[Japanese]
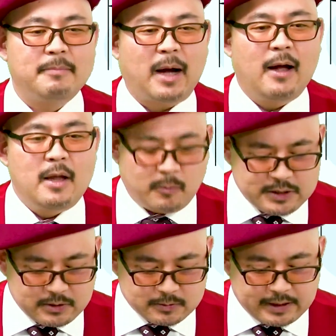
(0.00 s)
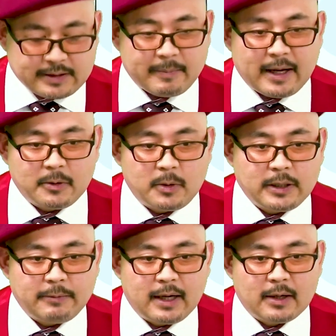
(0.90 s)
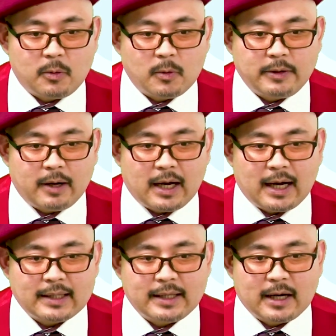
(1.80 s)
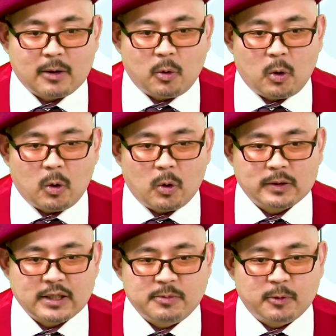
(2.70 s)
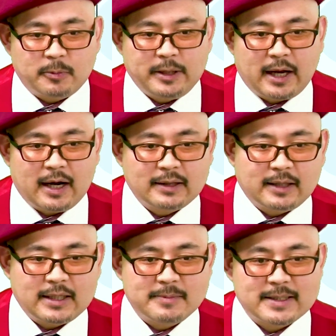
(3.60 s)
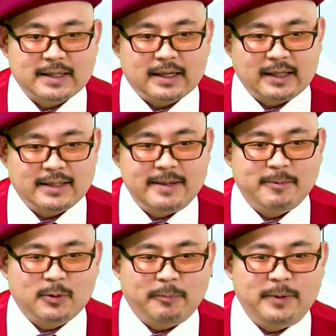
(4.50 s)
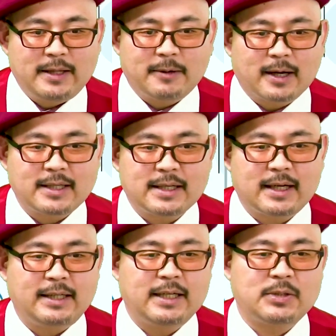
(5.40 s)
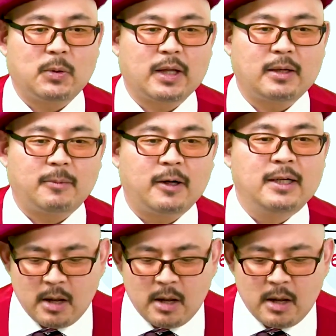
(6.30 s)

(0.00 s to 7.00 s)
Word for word: う。まあもちろんね、手前の方にはここにはなんかこうダッシュボードみたいなのがあったりしますからね、全部これ見えてるわけじゃないんでしょうけども、